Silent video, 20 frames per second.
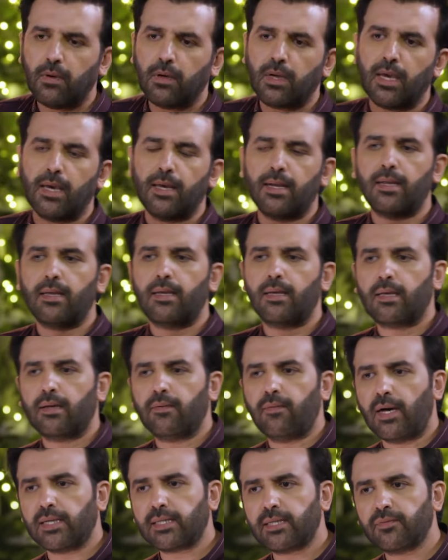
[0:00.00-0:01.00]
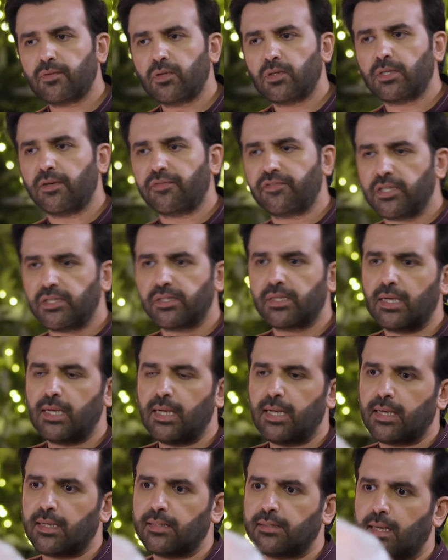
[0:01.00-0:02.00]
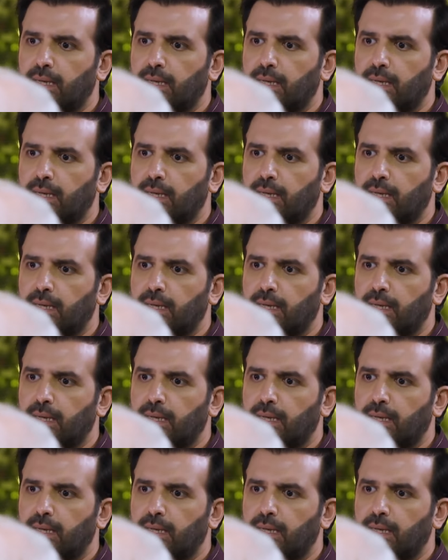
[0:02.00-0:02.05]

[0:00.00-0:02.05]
वो कह रहे हैं कि वासिफ को तफ्तीश के लिए लेके